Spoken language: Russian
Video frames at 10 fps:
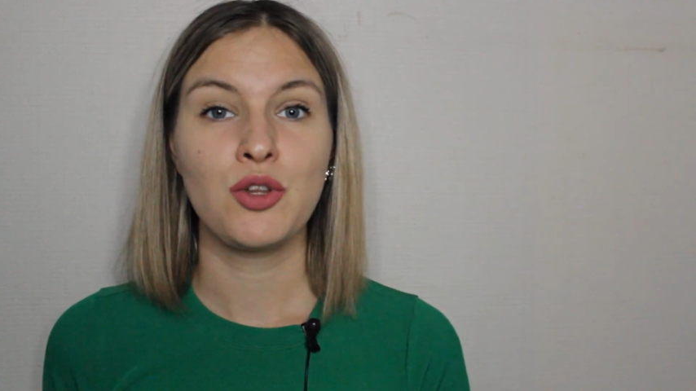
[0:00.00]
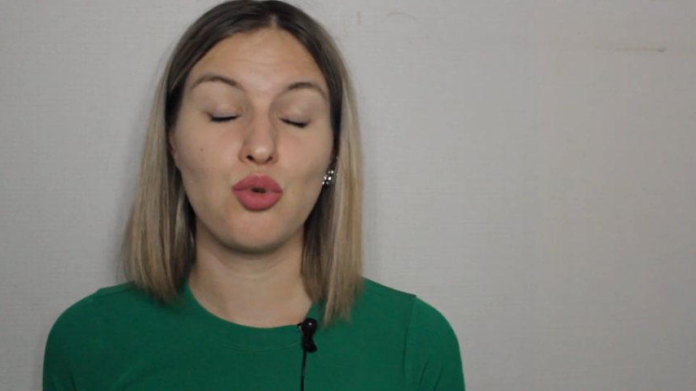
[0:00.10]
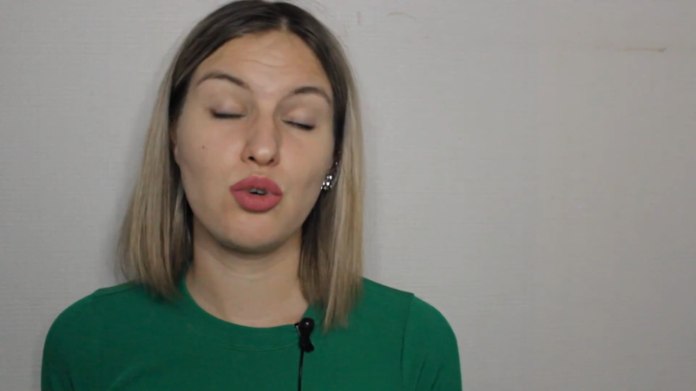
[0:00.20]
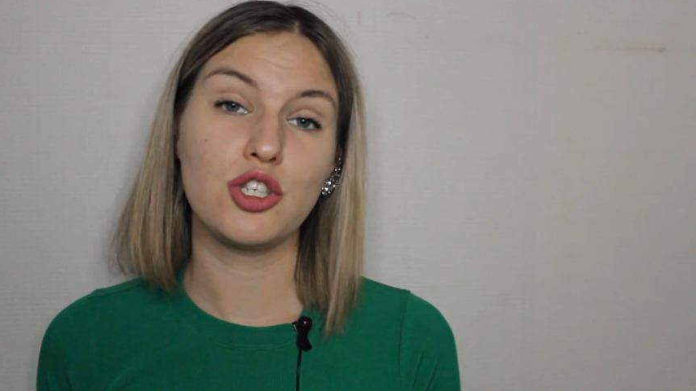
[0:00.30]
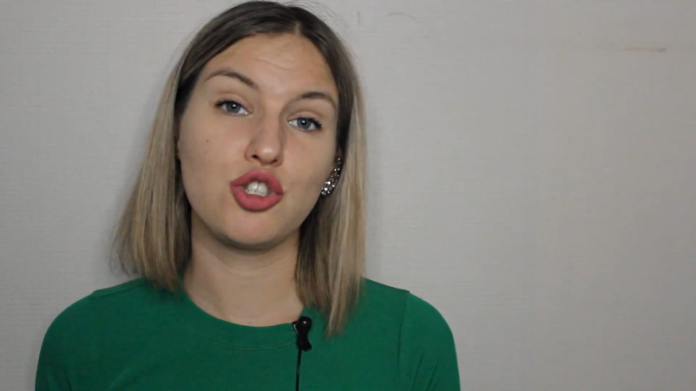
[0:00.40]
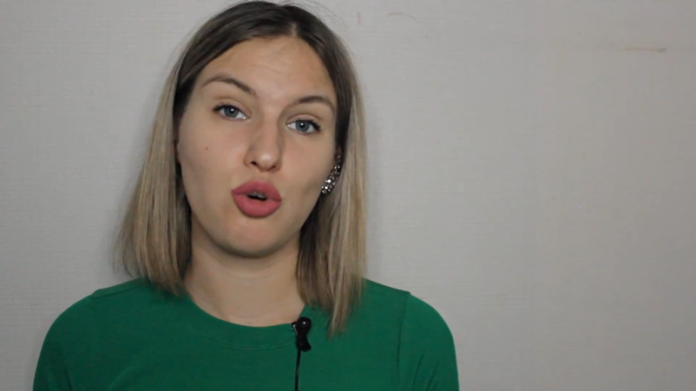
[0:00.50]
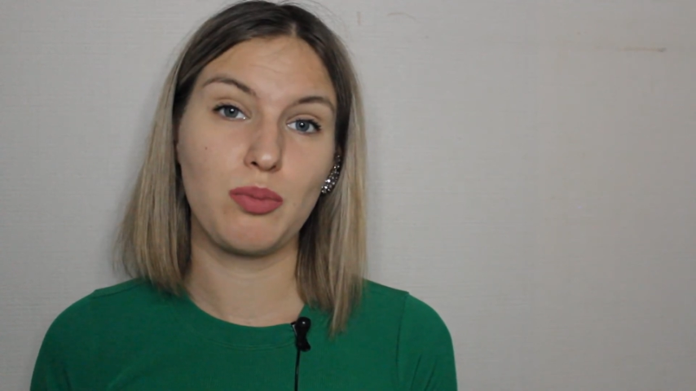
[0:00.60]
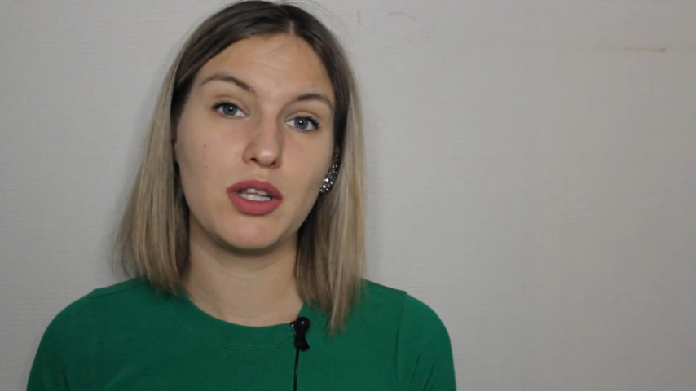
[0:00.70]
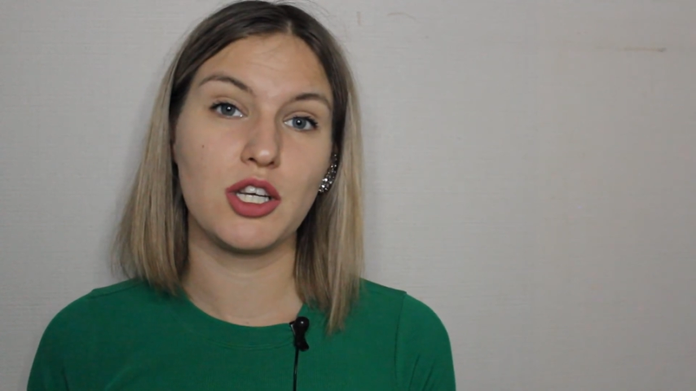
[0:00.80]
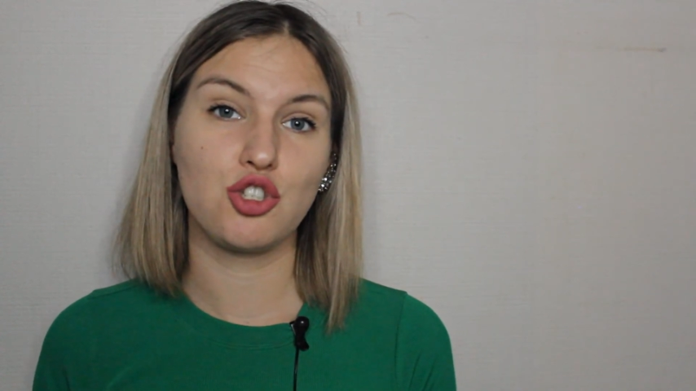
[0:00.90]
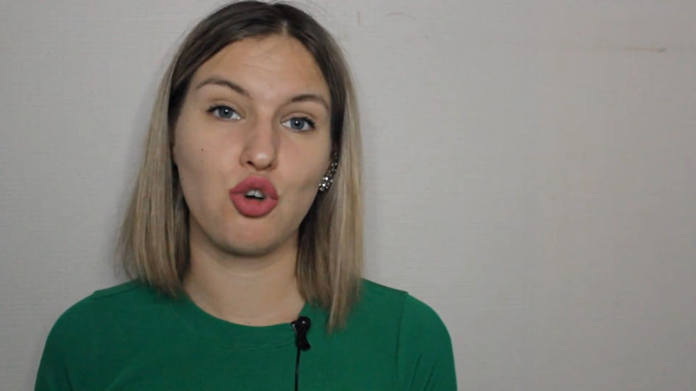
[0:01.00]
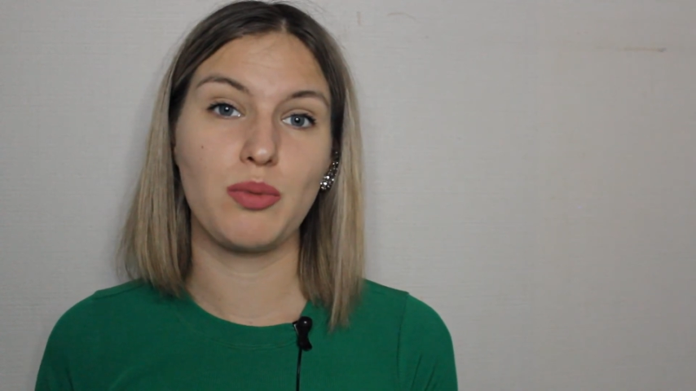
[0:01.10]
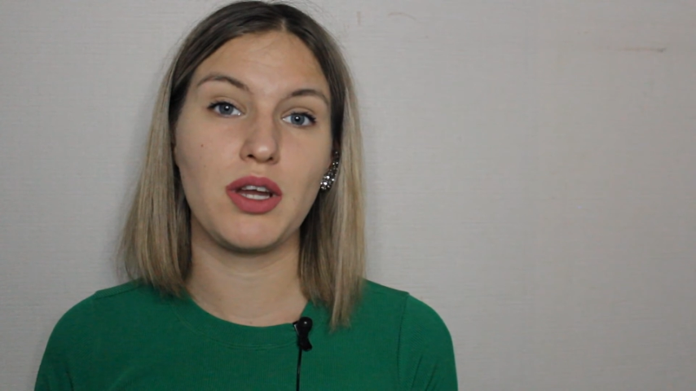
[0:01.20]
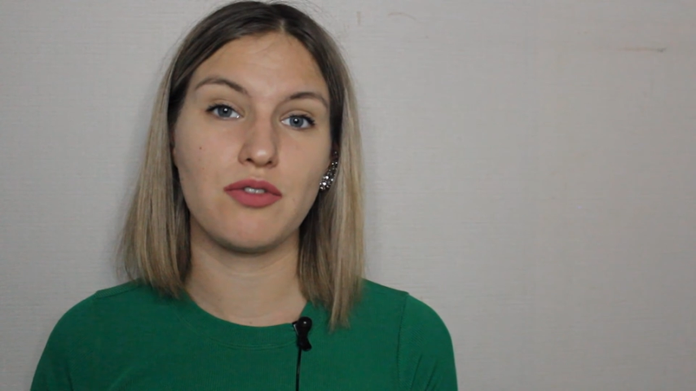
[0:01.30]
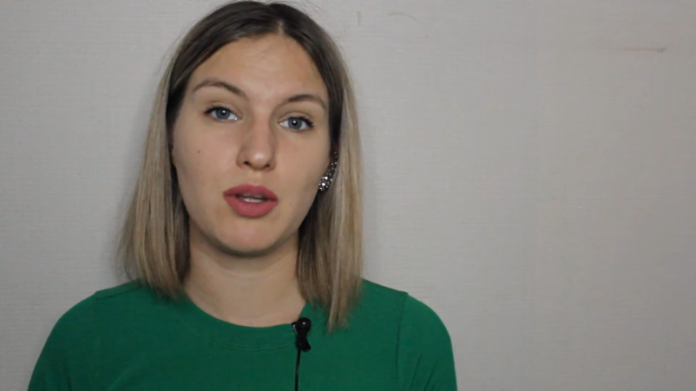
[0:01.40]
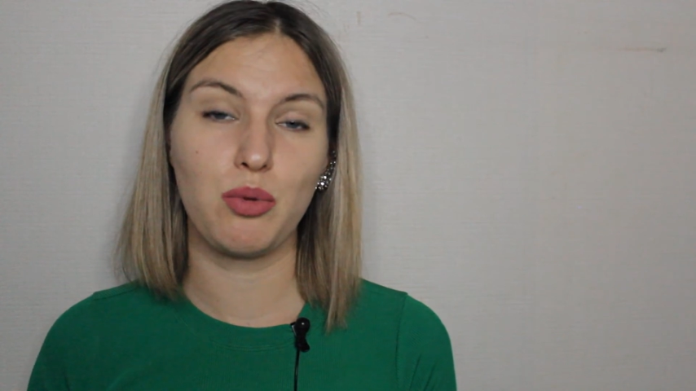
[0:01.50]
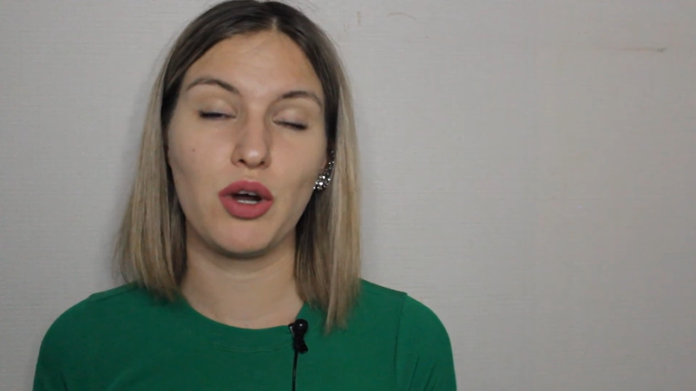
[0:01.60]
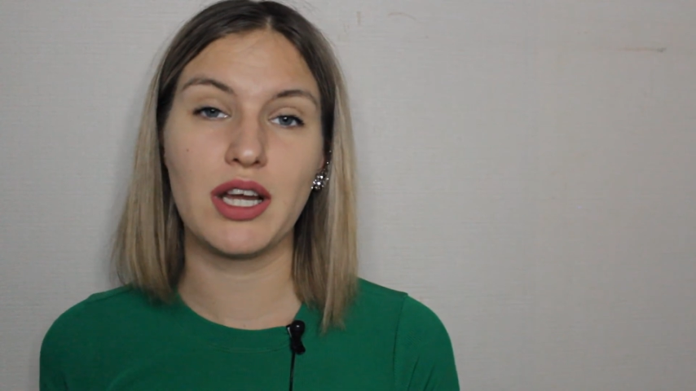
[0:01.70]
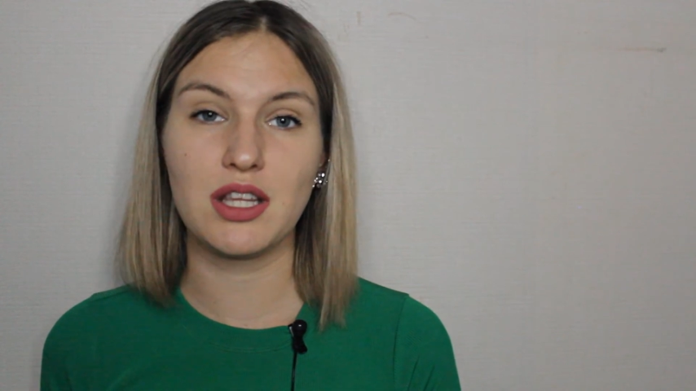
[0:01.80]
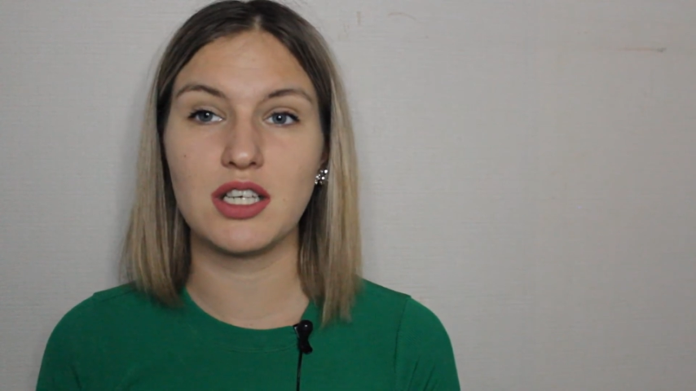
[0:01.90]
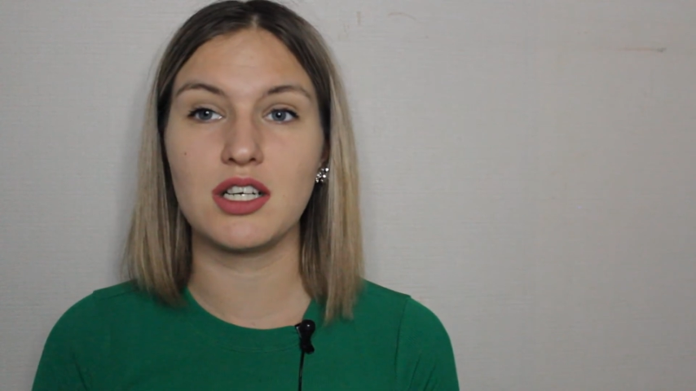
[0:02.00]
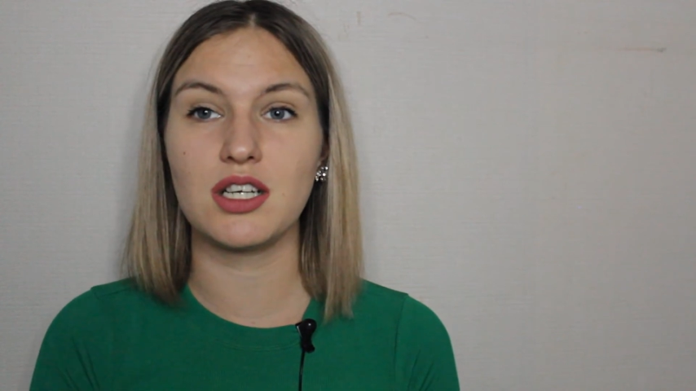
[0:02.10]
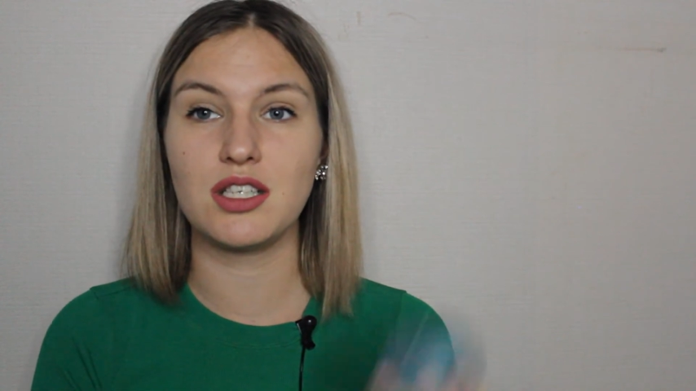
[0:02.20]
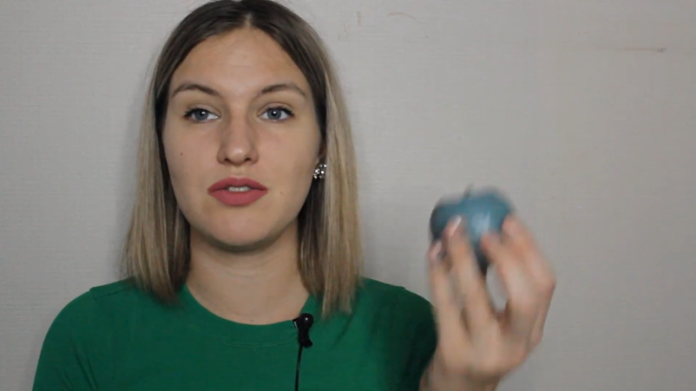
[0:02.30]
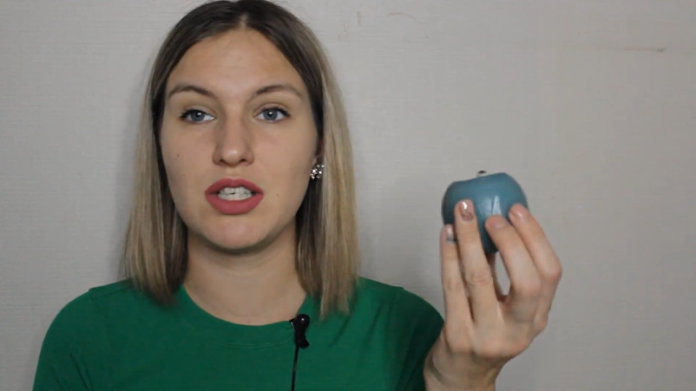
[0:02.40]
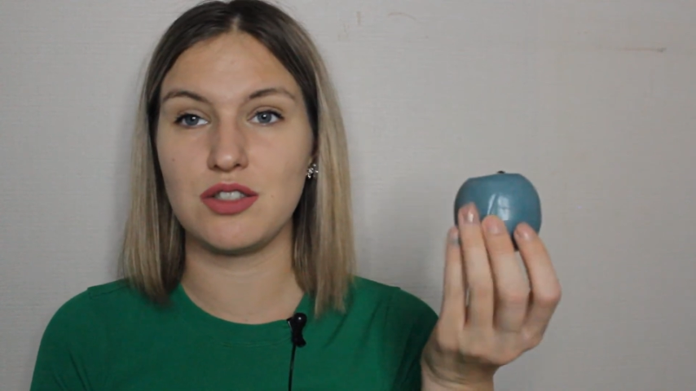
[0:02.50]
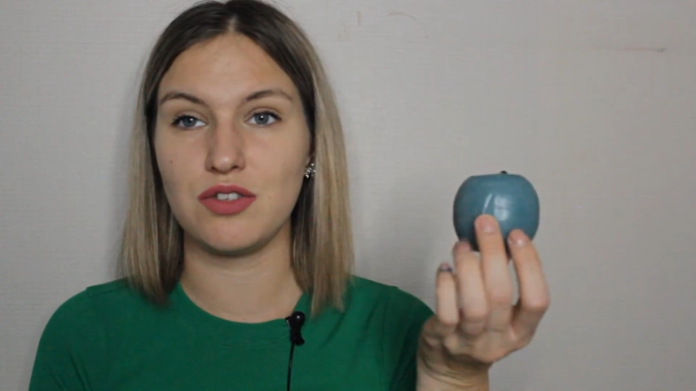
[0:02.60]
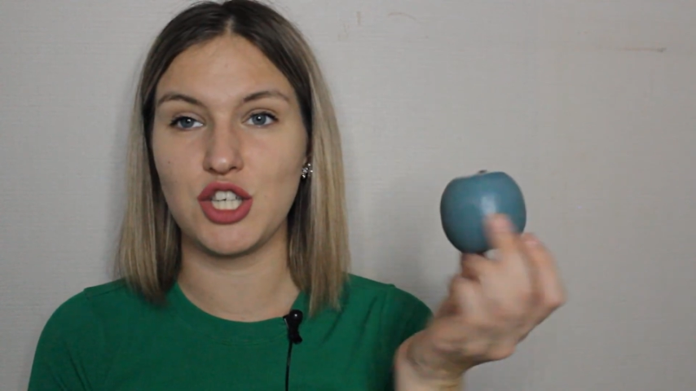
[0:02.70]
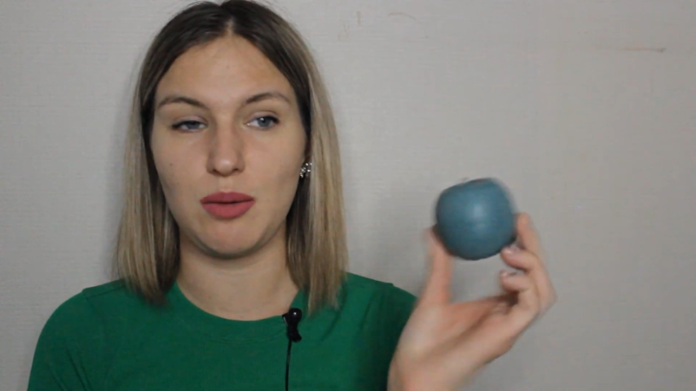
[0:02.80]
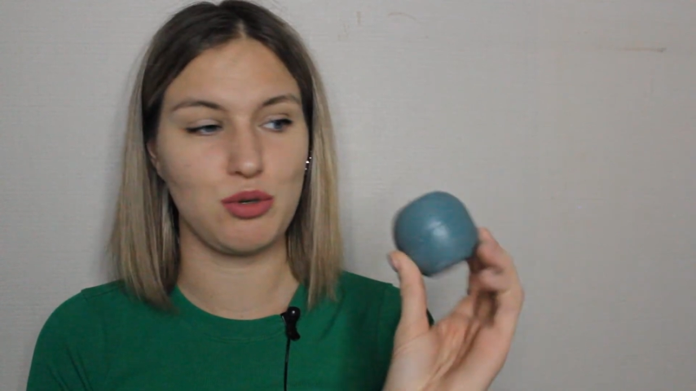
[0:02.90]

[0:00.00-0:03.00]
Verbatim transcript: Ну и что было еще у меня в наборе, это декоративная свеча.